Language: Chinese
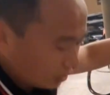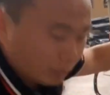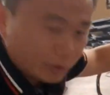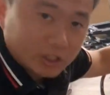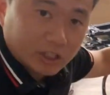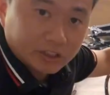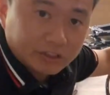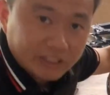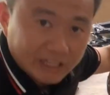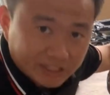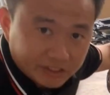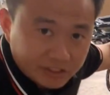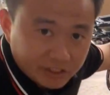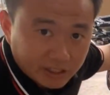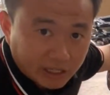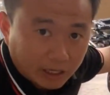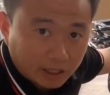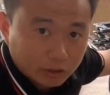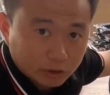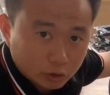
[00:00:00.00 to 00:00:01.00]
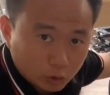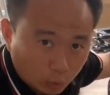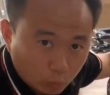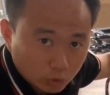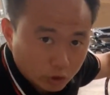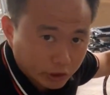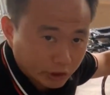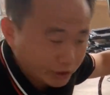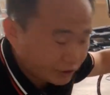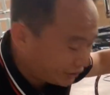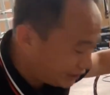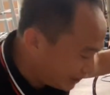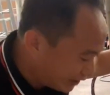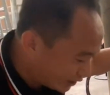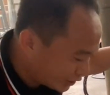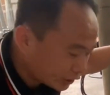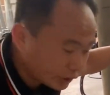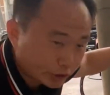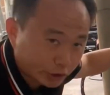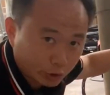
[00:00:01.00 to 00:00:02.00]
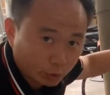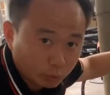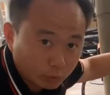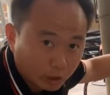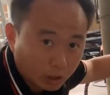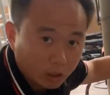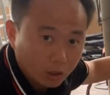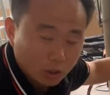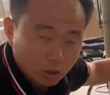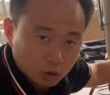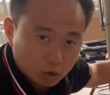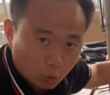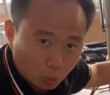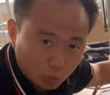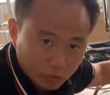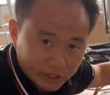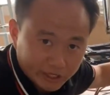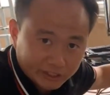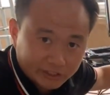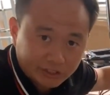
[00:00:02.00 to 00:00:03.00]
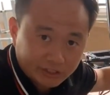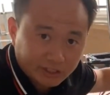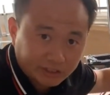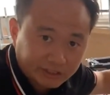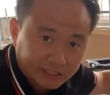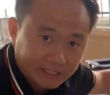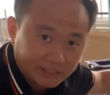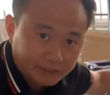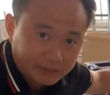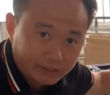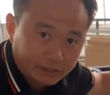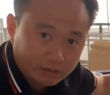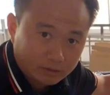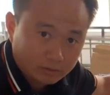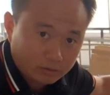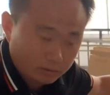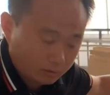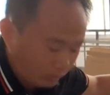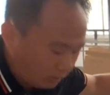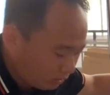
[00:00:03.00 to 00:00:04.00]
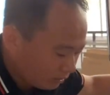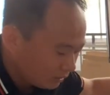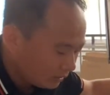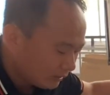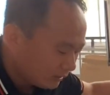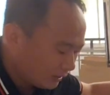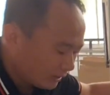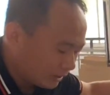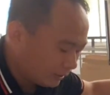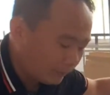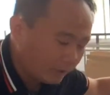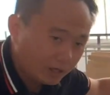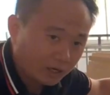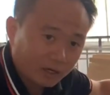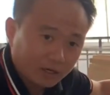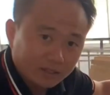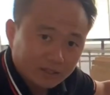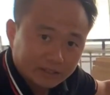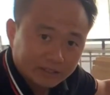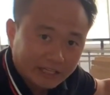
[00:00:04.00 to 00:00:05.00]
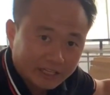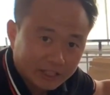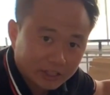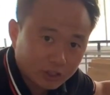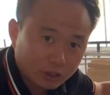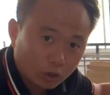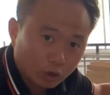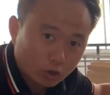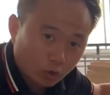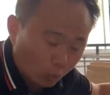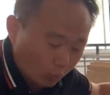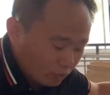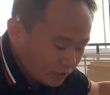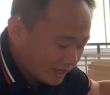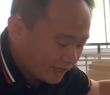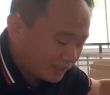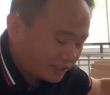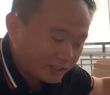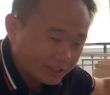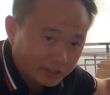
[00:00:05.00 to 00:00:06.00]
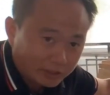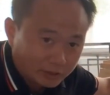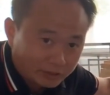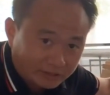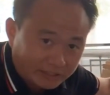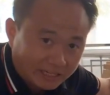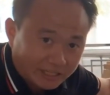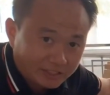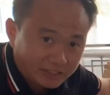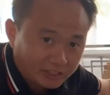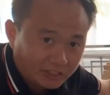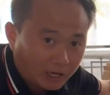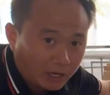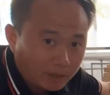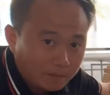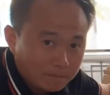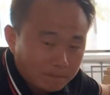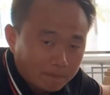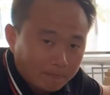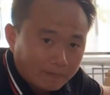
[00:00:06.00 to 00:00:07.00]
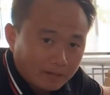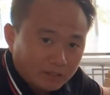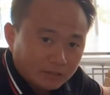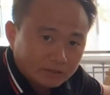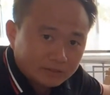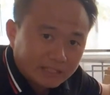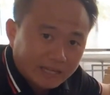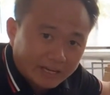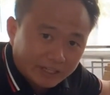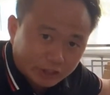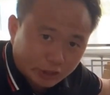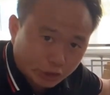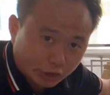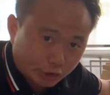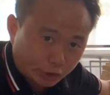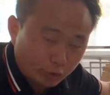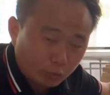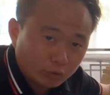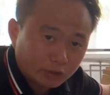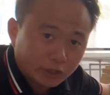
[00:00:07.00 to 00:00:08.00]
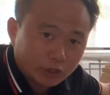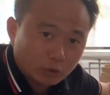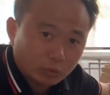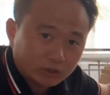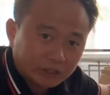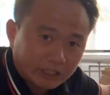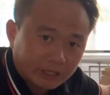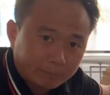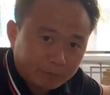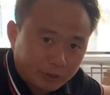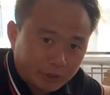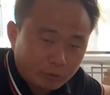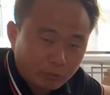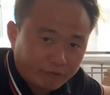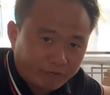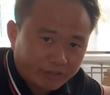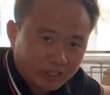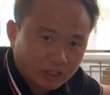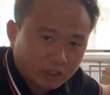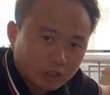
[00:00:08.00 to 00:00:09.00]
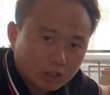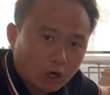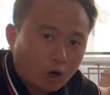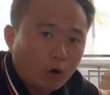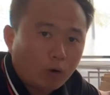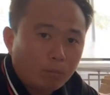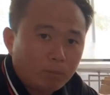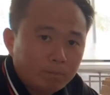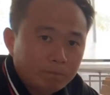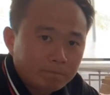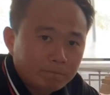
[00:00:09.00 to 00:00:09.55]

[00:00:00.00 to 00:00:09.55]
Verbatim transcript: 那么这个电机呢，同时也是使用的工业级的电机。那么大家知道，工业级的电机呢，在使用的时候，它的频率非常的高。